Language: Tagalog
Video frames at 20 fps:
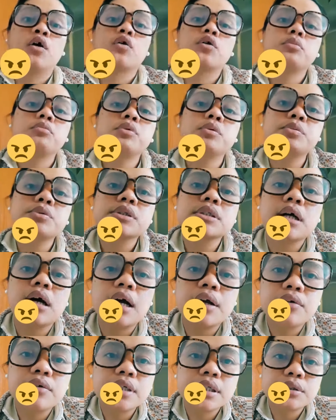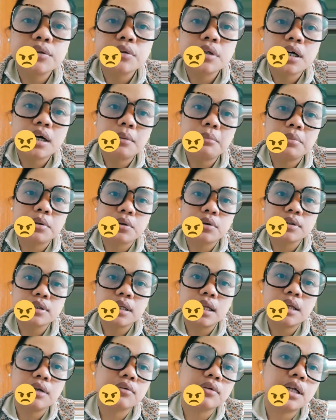Kung pupunta kayo dito ng abroad,
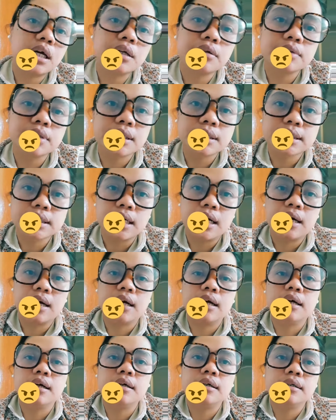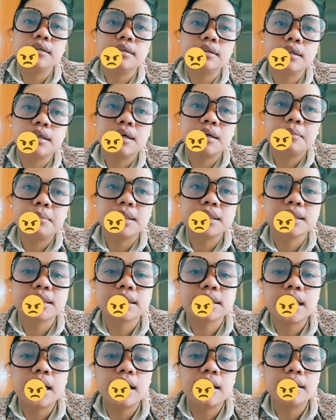lalong-lalo na sa
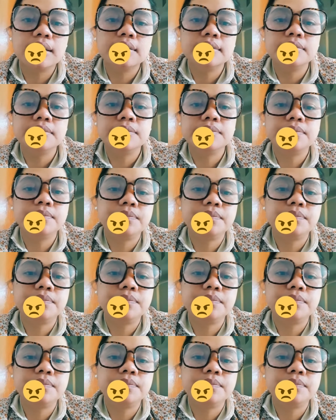bansang